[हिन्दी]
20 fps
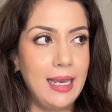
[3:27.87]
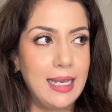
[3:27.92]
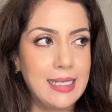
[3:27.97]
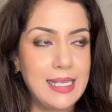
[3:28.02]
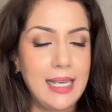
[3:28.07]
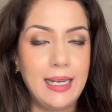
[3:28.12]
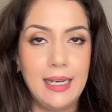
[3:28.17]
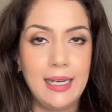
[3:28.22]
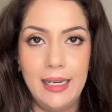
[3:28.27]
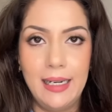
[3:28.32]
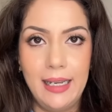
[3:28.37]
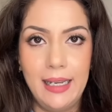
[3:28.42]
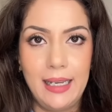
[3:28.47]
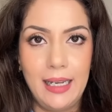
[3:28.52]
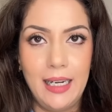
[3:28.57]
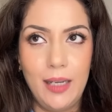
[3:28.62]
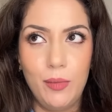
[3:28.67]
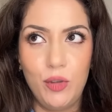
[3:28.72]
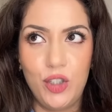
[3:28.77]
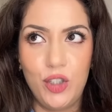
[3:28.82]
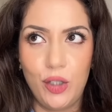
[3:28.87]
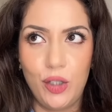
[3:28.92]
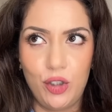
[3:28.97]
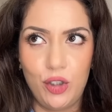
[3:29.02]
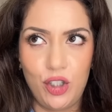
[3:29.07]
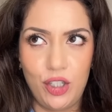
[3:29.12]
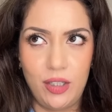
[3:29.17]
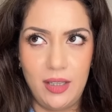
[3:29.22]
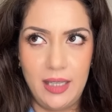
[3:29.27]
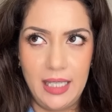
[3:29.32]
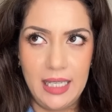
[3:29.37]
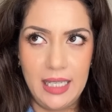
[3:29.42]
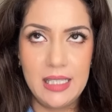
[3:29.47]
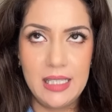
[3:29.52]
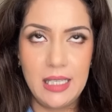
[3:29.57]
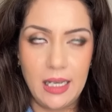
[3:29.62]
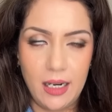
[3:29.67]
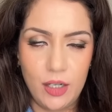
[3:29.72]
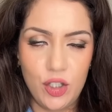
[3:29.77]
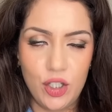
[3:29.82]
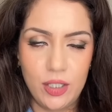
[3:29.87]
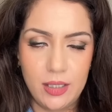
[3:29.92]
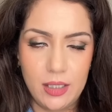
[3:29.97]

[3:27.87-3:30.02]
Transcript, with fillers: इसे करने के लिए मुझे कुछ तीन साल